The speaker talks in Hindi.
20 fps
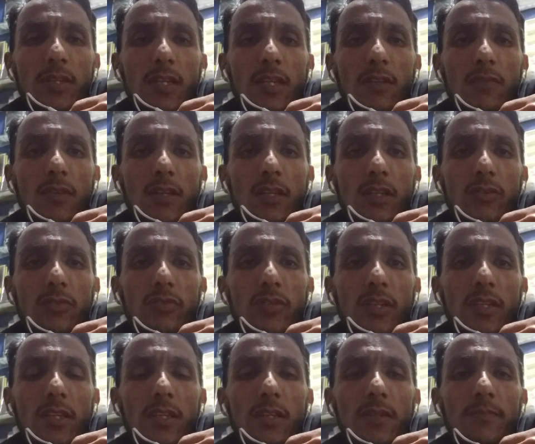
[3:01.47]
बनाने वाले
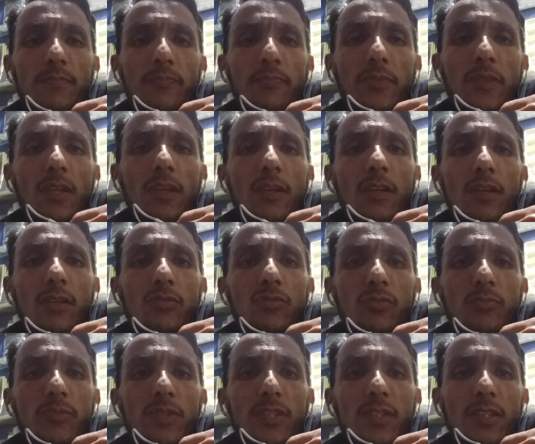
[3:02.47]
होते हैं
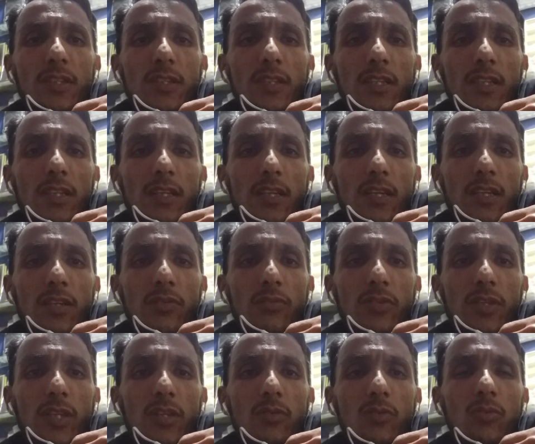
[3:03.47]
जो मशीनरी लगाई
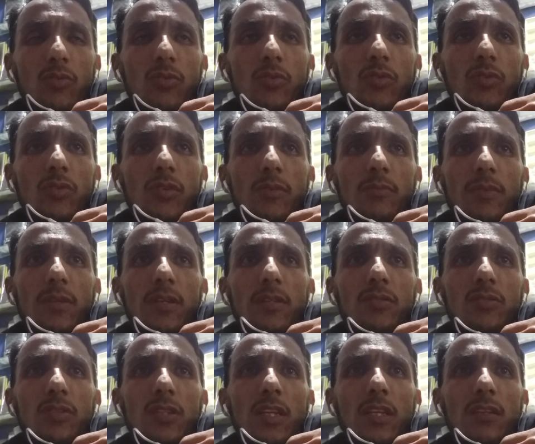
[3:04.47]
हुई है उन लोगों के
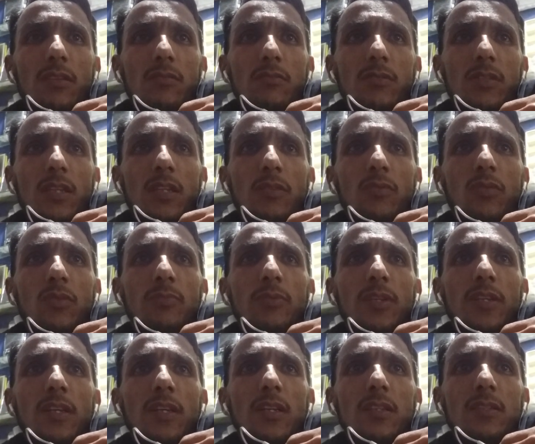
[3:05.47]
पास चले वो
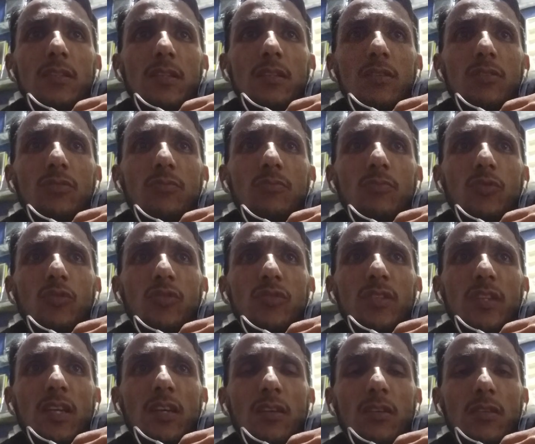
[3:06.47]
भी नहीं कर सकते तो
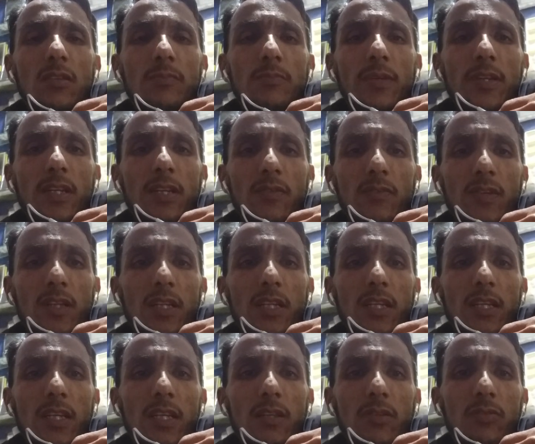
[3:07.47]
मोटरसाइकिल रिपेयरिंग
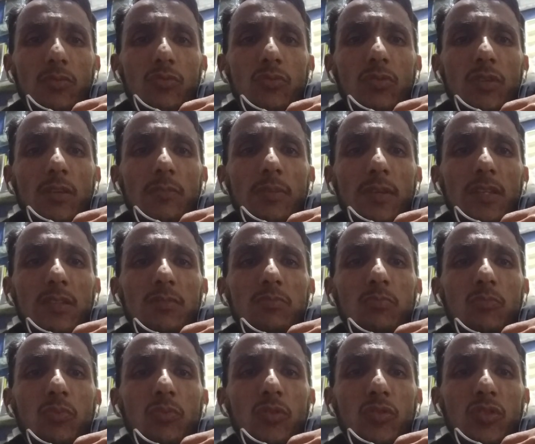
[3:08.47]
वाले हैं उनके पास
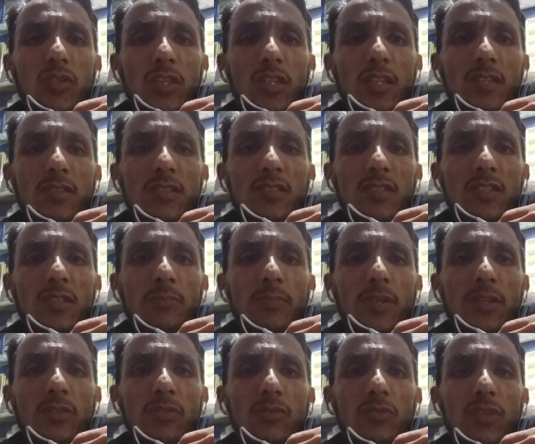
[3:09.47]
बहुत सारी एसेसरी
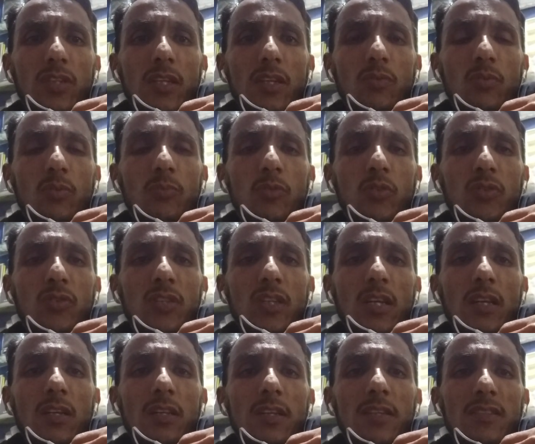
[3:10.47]
पड़ी होती हैं वो
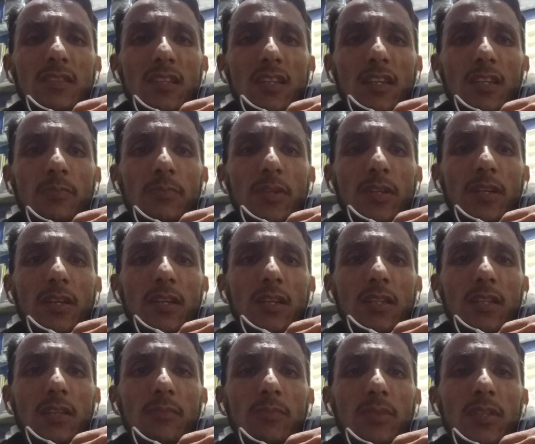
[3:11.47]
मोटरसाइकिल किस तरह रिपेयर
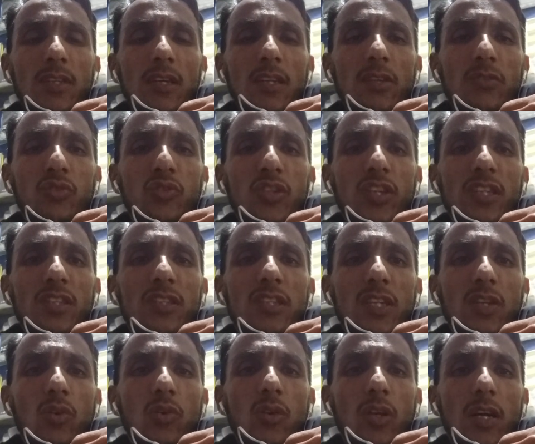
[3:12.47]
करते हैं मिसाल है उसने
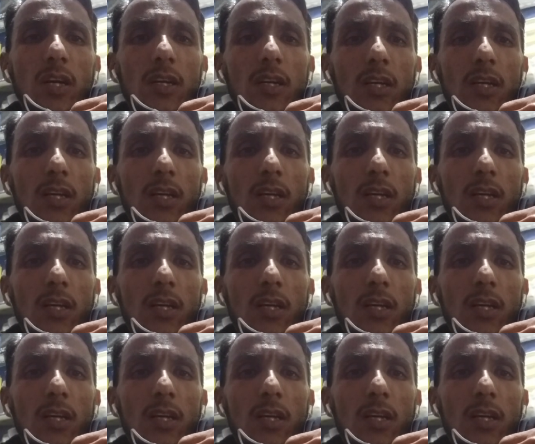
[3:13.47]
इंजन खोला